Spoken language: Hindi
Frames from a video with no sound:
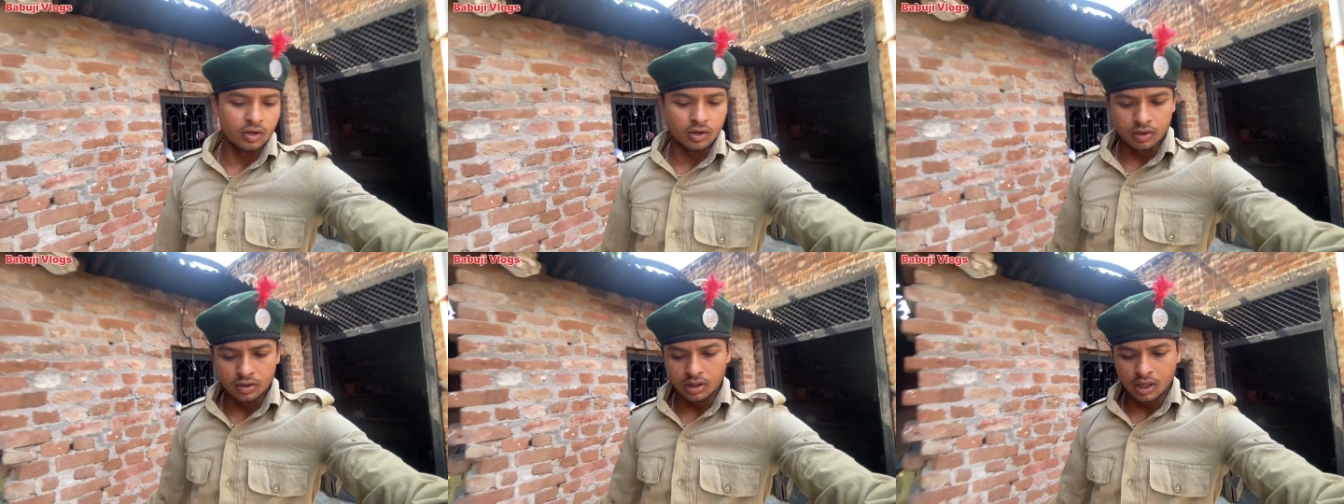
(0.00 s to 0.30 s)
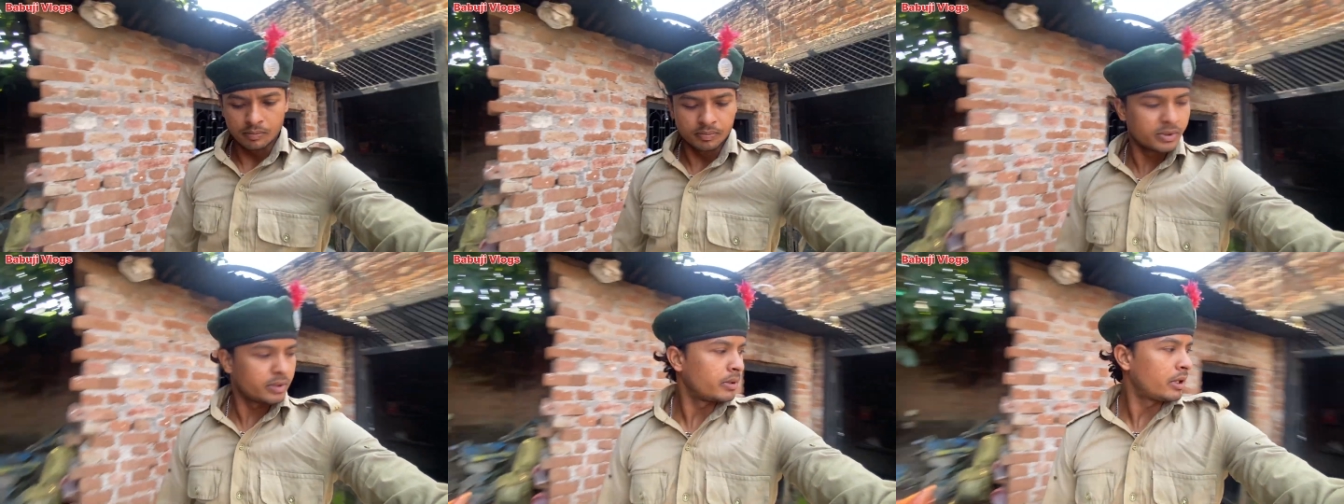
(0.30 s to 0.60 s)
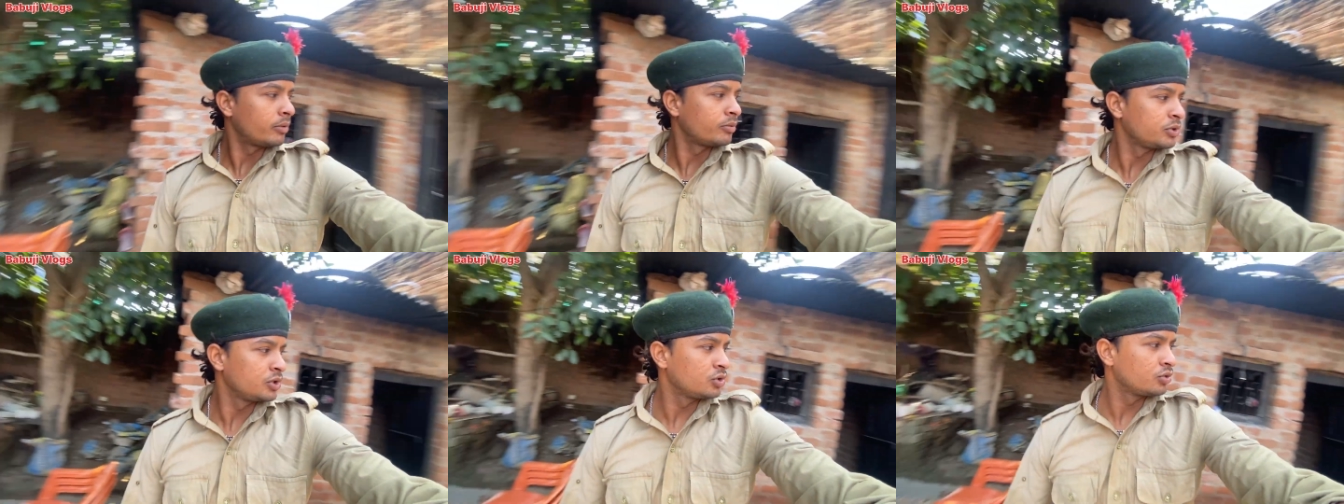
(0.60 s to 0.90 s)
और आपके
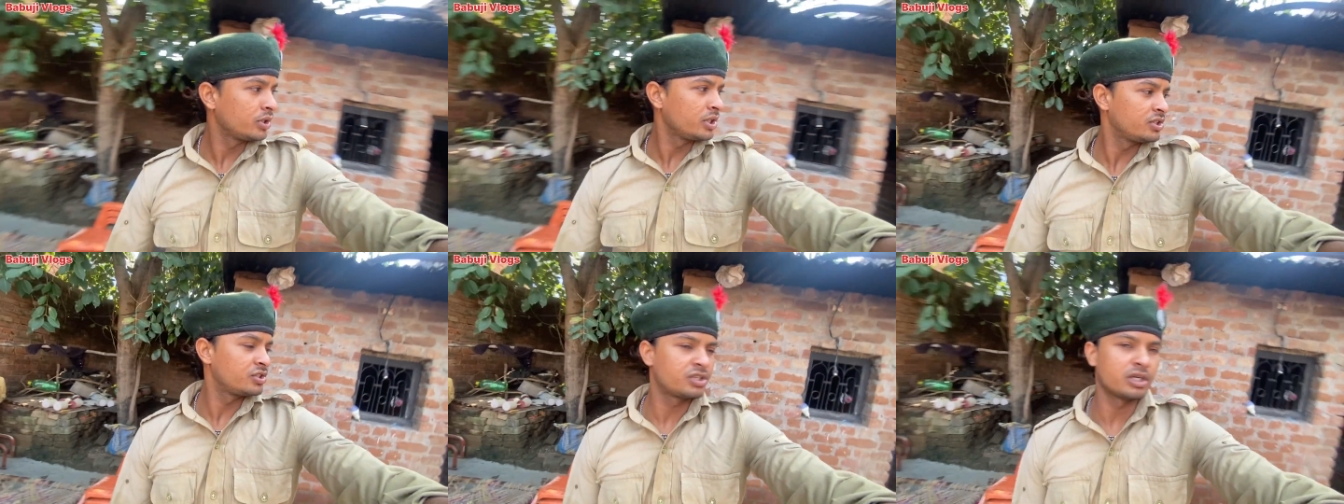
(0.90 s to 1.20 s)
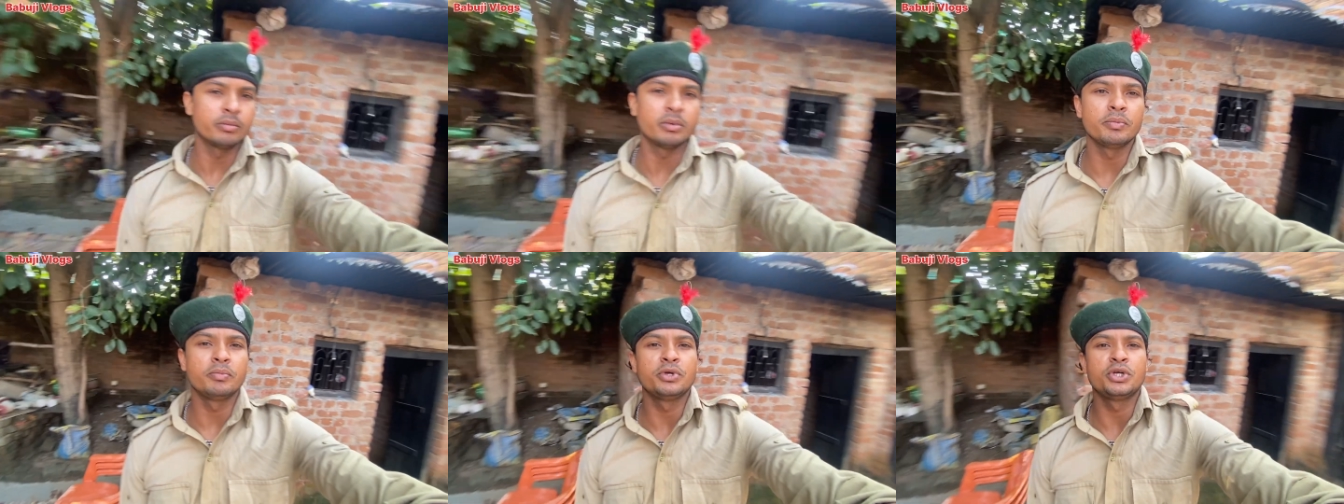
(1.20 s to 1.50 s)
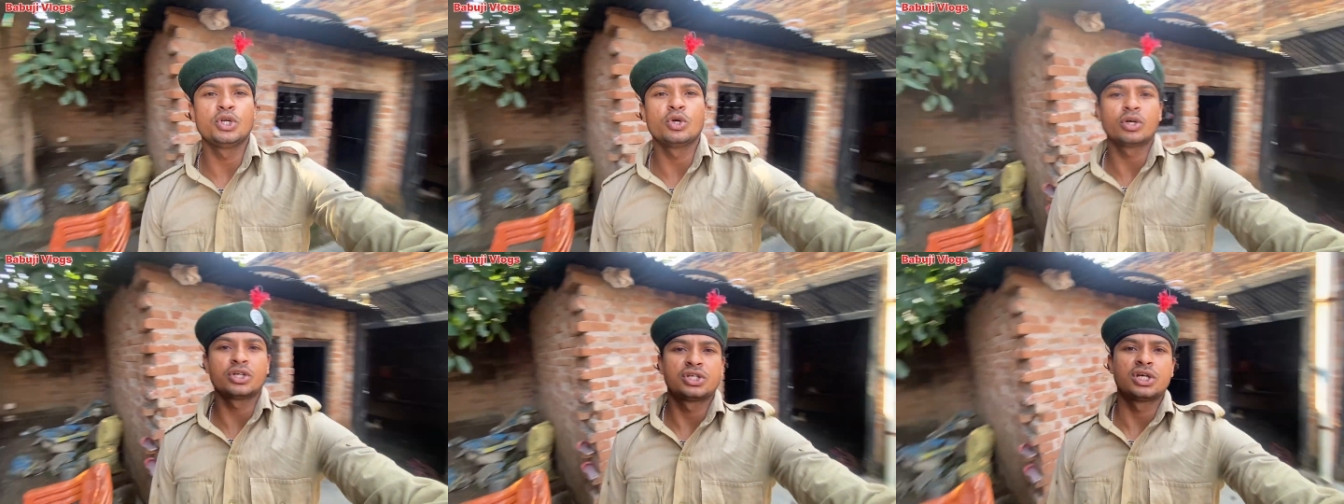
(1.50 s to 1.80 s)
बाबू जी जो है इस समय
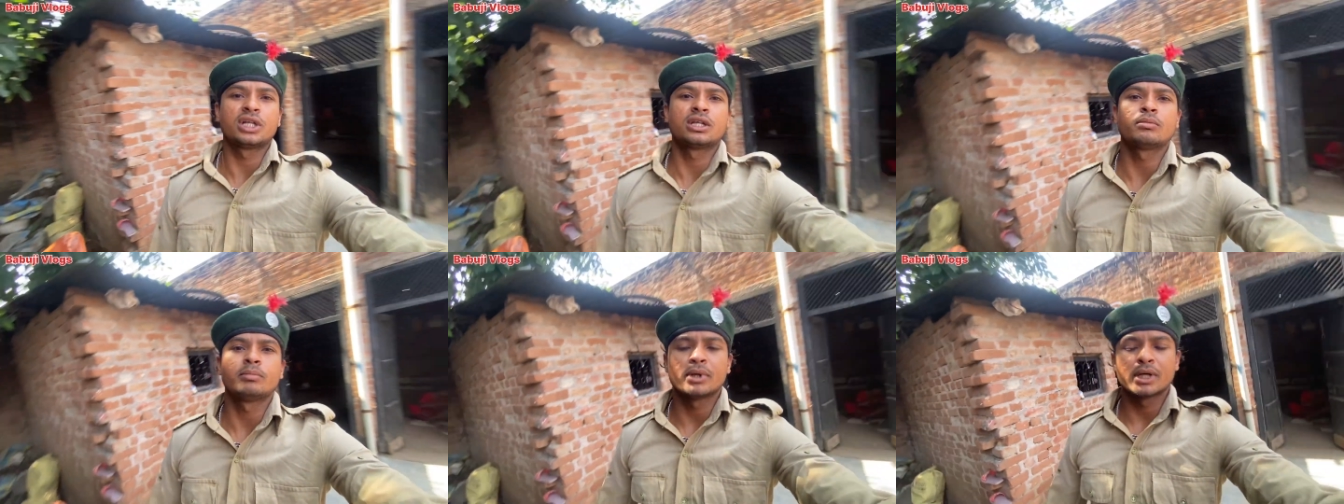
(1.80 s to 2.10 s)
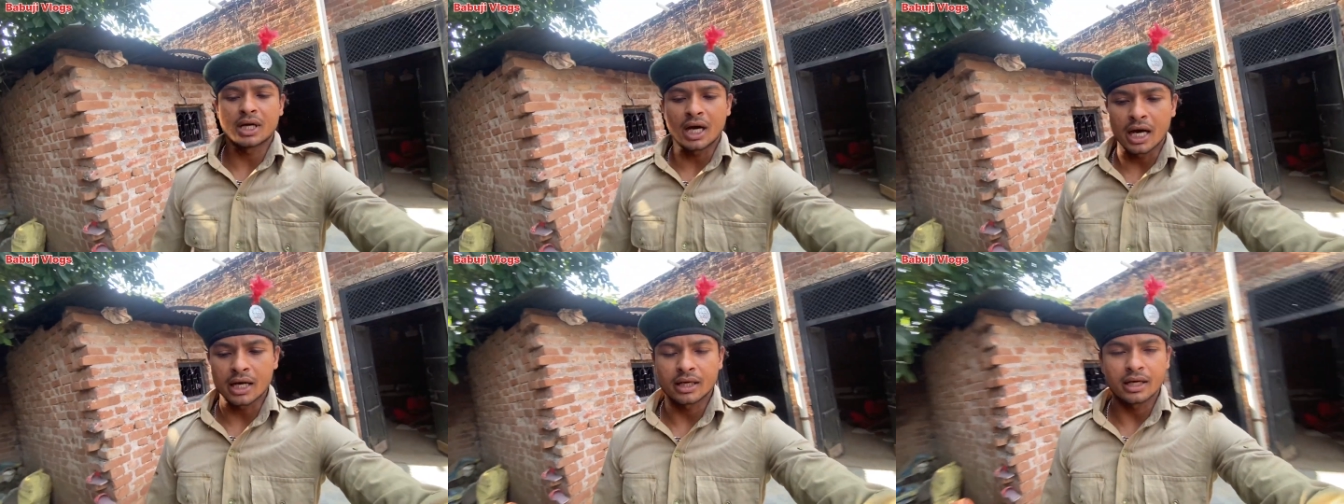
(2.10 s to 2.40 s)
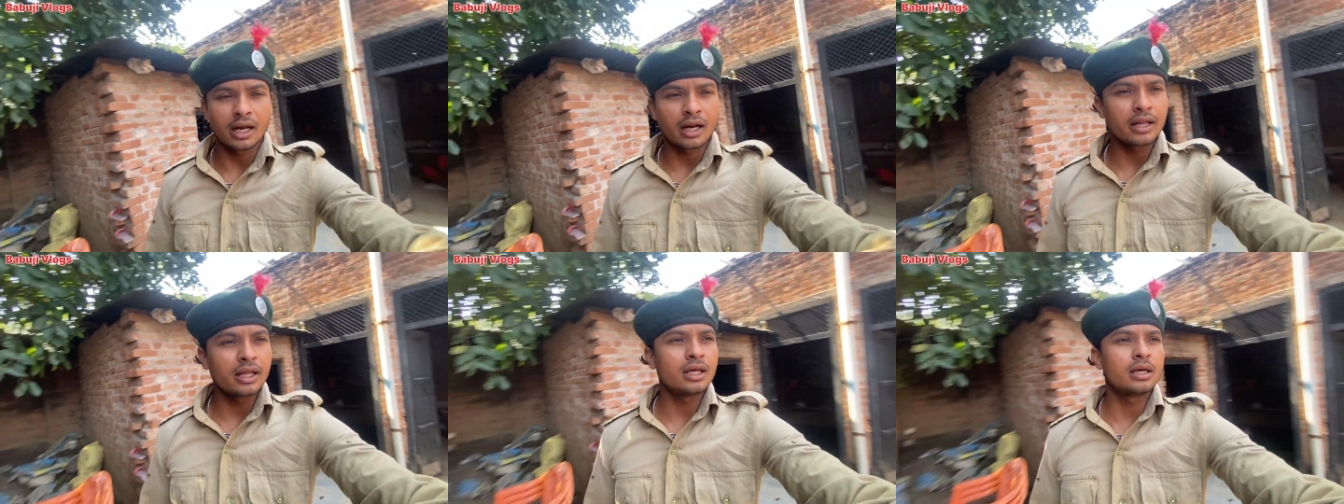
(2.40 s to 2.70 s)
वीडियो के क्षेत्र में कार्य
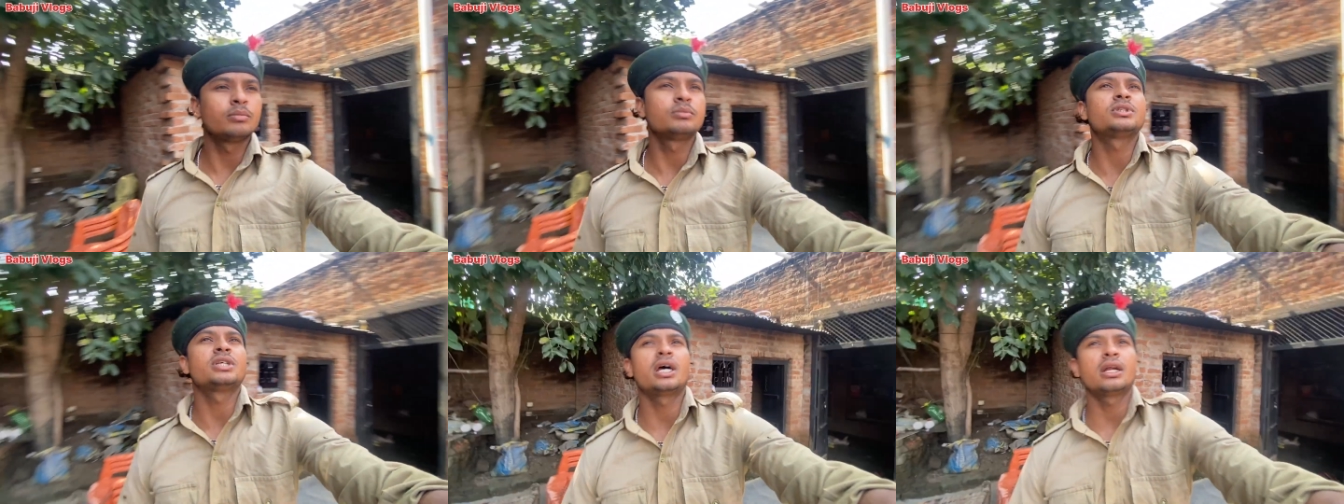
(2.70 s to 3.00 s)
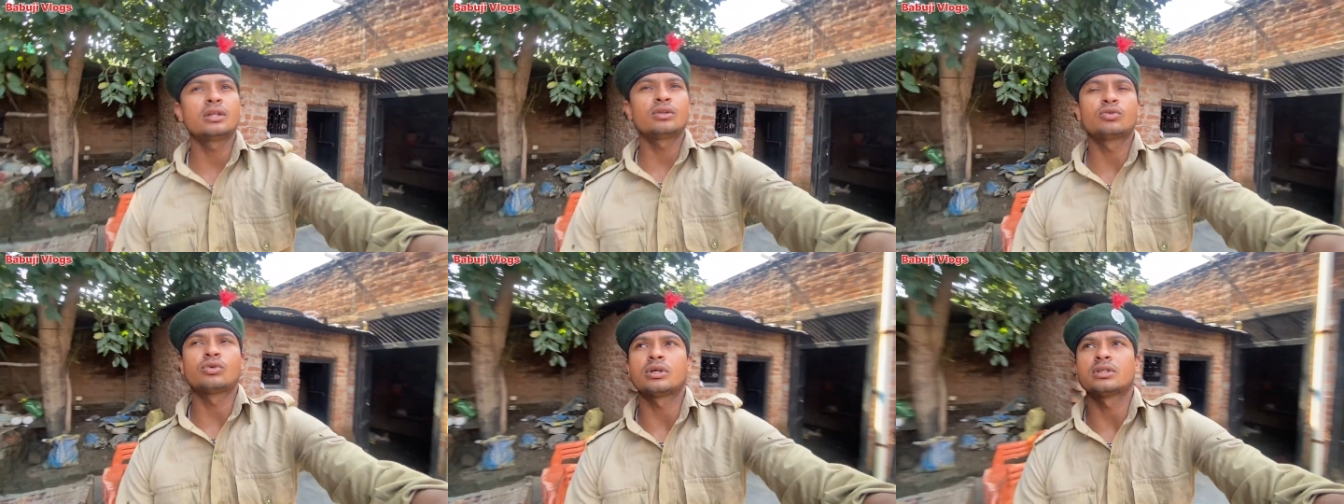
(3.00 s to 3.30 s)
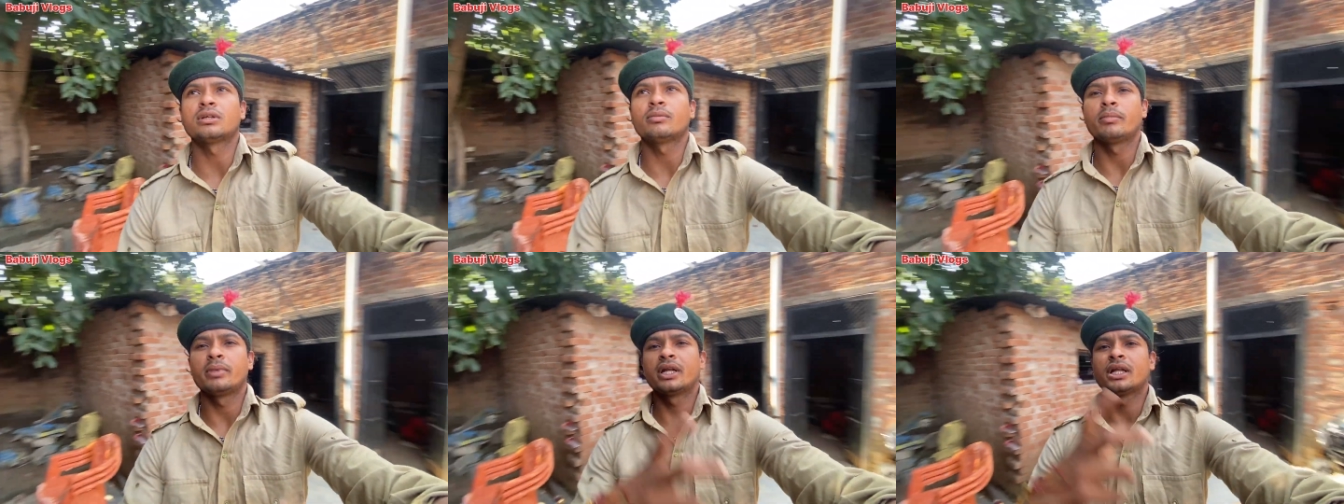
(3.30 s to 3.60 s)
कर रहे हैं हम चाह रहे थोड़ा
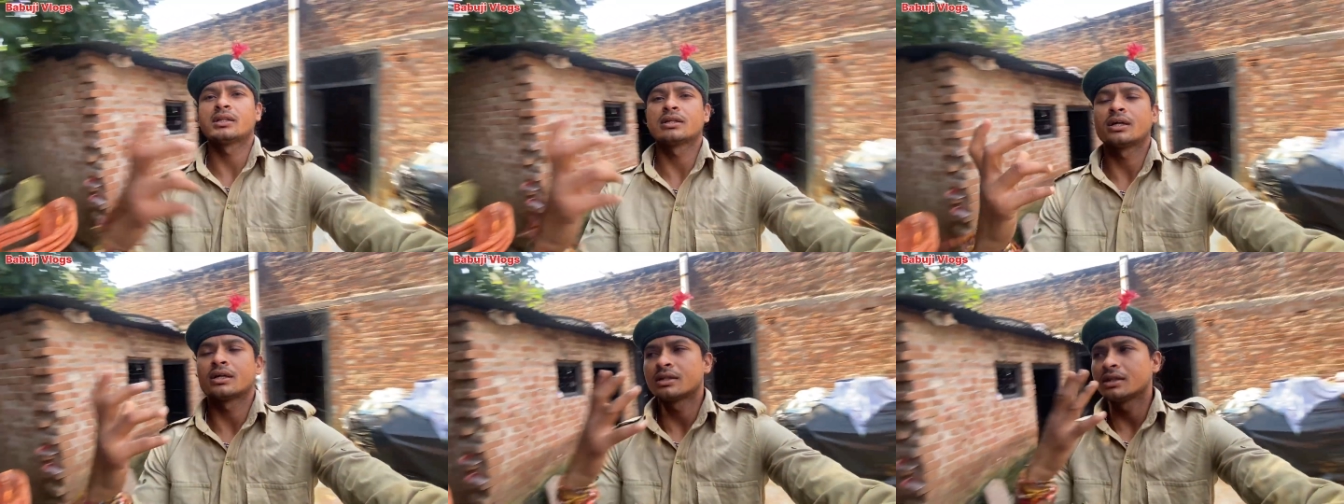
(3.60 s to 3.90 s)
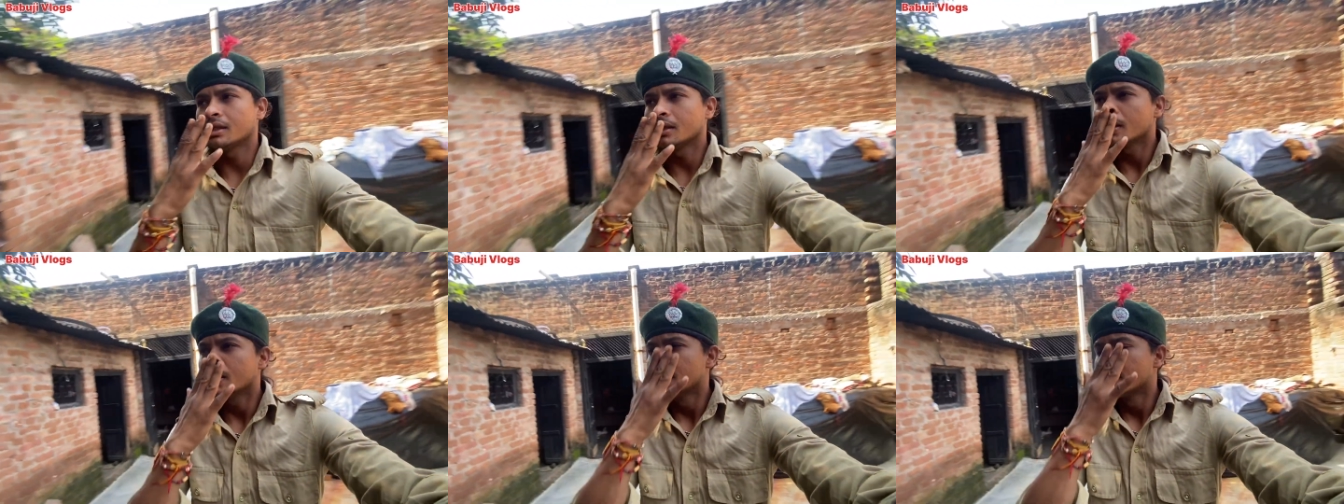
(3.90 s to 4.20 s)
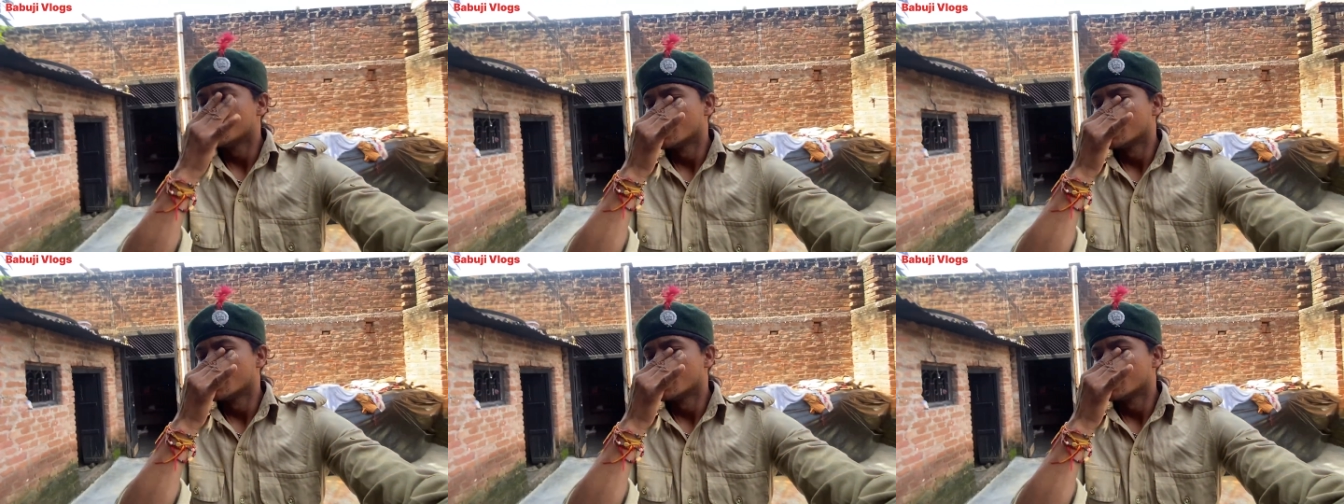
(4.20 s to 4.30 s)
सा मेहनत करती